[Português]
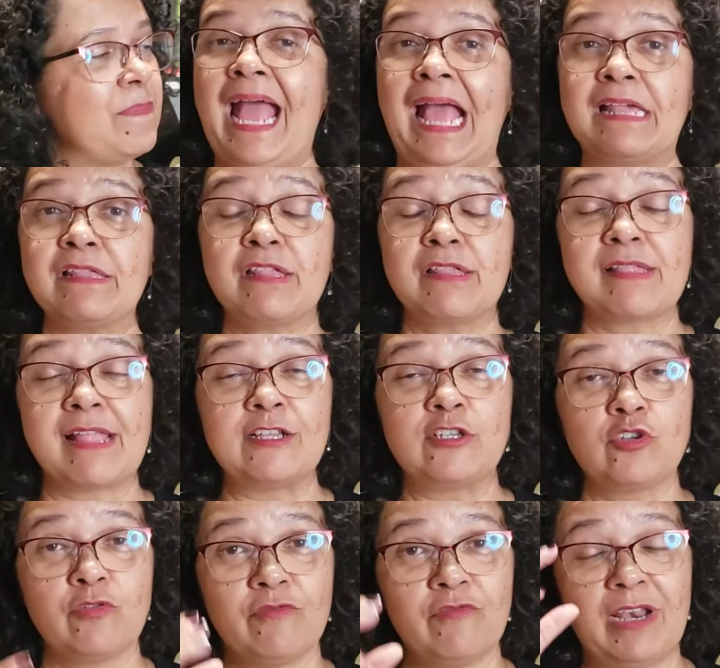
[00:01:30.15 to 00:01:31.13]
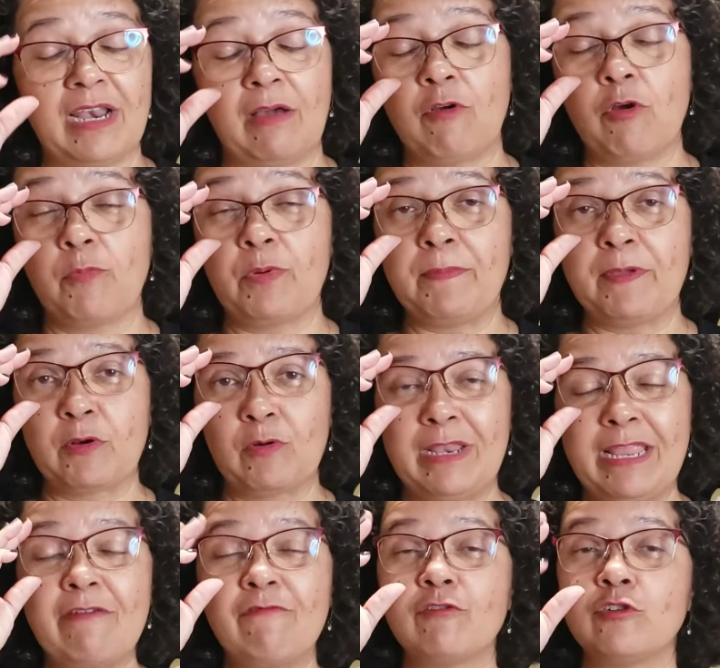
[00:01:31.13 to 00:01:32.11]
Assistente do Vilão é o primeiro
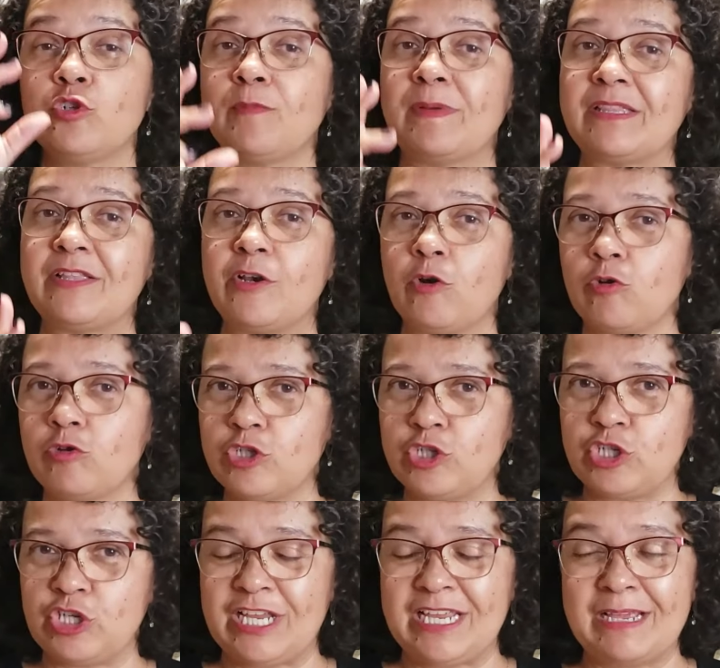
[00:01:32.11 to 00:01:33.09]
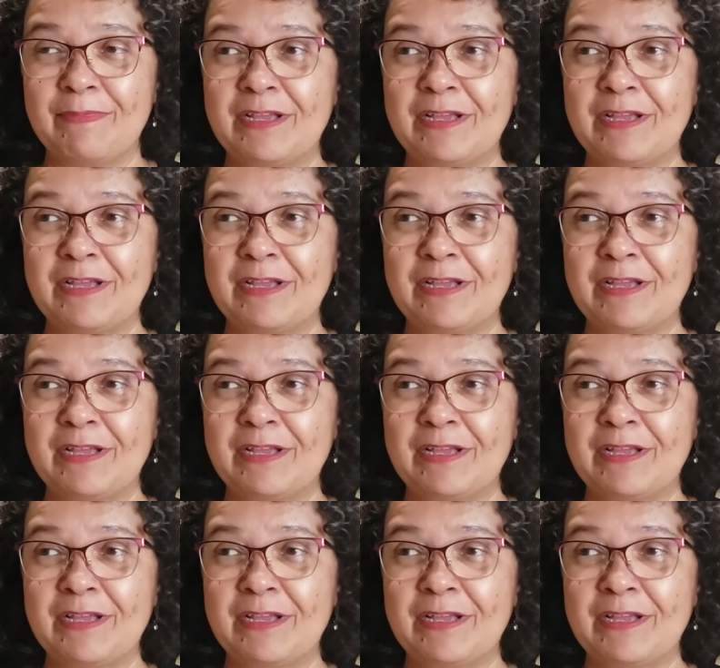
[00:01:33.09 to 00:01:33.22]
livro de uma trilogia,